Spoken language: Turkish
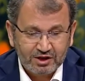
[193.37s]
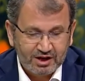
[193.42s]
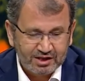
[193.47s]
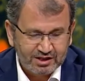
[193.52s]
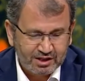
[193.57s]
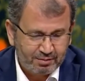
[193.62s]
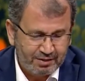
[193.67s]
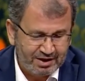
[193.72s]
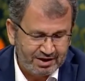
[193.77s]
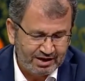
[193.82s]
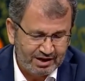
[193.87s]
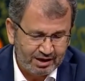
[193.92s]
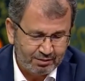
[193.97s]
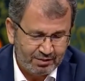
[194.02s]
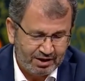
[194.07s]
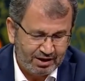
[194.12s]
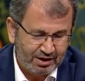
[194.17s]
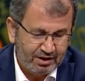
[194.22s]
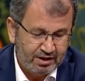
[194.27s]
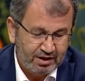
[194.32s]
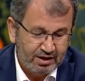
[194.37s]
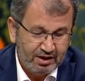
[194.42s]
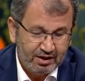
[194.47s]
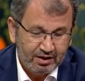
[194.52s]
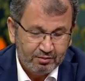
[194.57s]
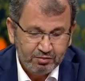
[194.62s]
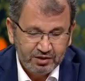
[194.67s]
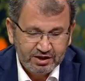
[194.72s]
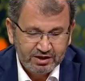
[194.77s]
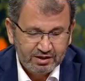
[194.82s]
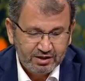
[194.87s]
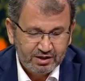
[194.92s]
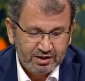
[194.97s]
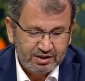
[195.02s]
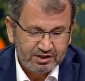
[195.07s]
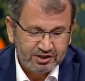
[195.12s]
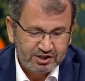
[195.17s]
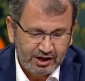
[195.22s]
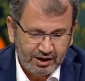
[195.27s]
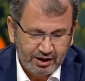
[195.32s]
Hatta ben yanıma
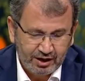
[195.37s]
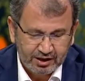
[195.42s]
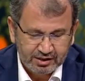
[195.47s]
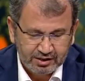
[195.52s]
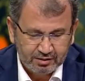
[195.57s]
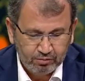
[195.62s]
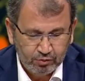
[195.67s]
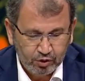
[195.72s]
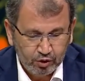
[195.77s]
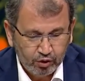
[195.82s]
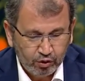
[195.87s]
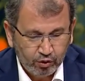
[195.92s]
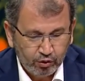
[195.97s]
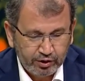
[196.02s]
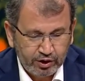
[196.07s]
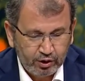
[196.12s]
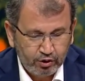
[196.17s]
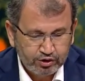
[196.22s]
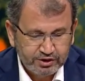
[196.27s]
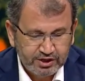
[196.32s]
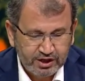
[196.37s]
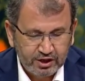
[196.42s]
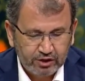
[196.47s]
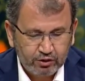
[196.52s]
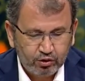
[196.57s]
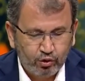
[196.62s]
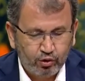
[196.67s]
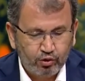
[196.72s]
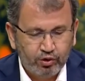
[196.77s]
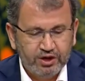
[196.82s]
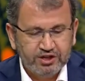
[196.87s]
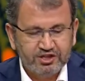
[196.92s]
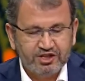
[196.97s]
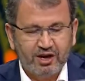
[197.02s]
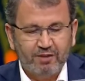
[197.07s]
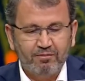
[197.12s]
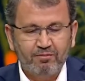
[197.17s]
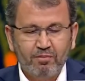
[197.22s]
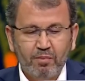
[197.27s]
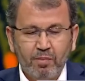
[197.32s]
bir şey aldım. Oraya özellikle
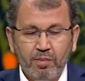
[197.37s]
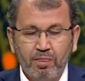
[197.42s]
okuyacağım.